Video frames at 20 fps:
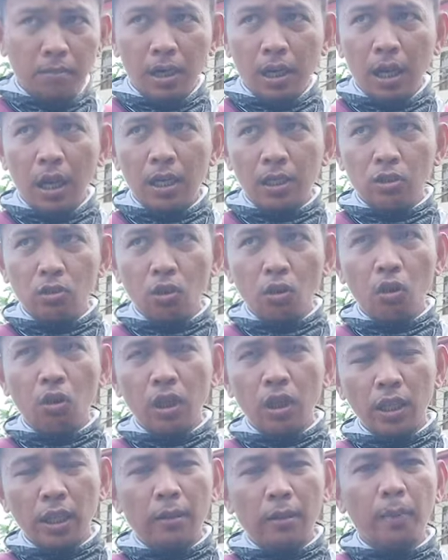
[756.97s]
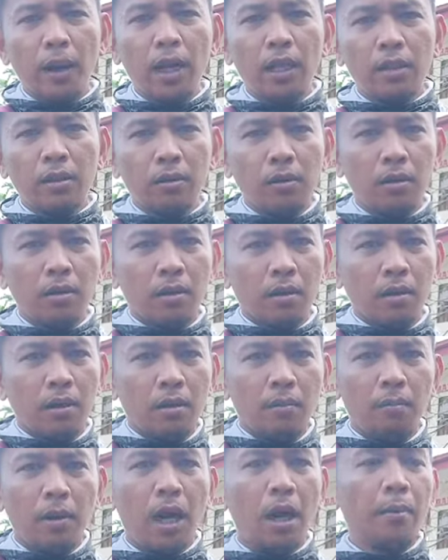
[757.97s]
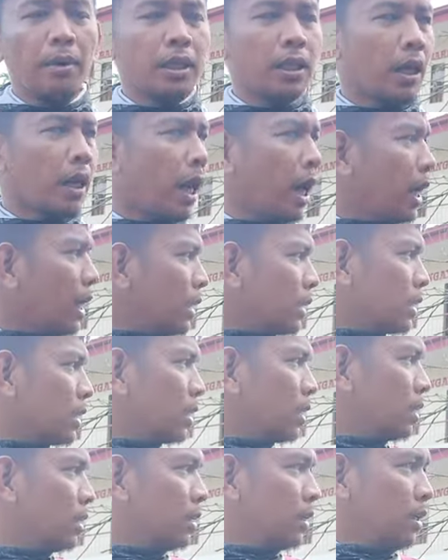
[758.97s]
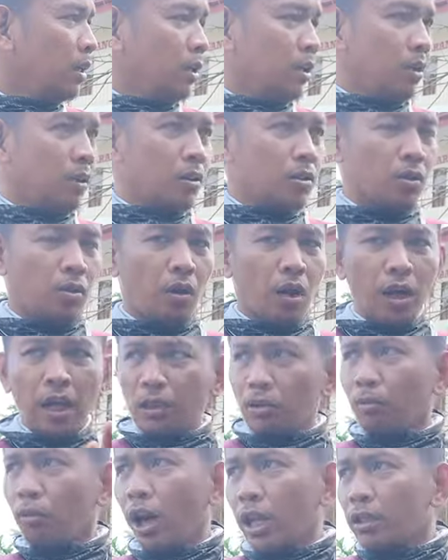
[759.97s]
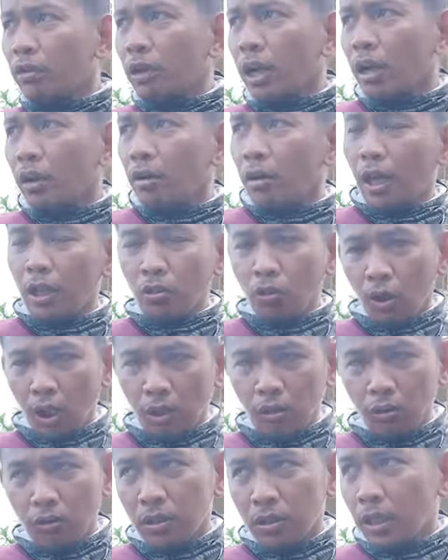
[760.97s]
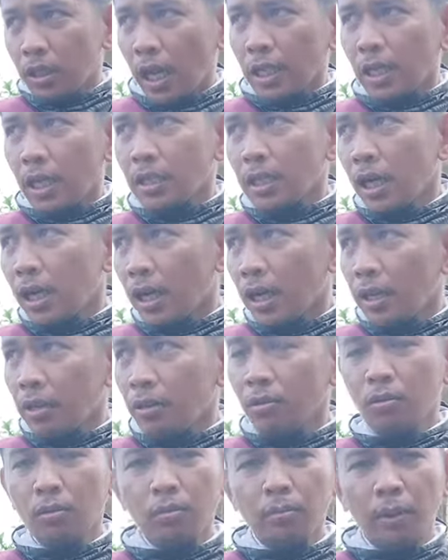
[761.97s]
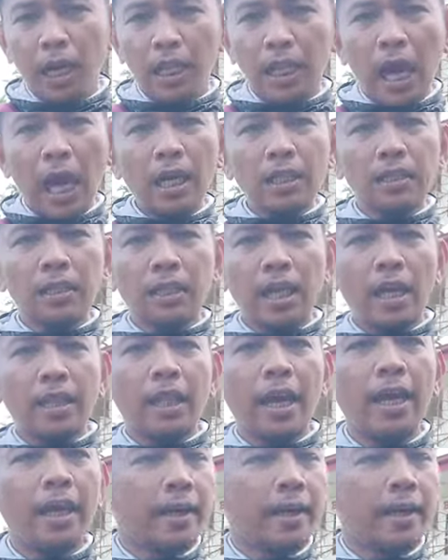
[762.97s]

Kasugod na tagpalit. Eh materyales so ang atong buhaton karon atong atong si tatay sa kaya atong balitaan si tatay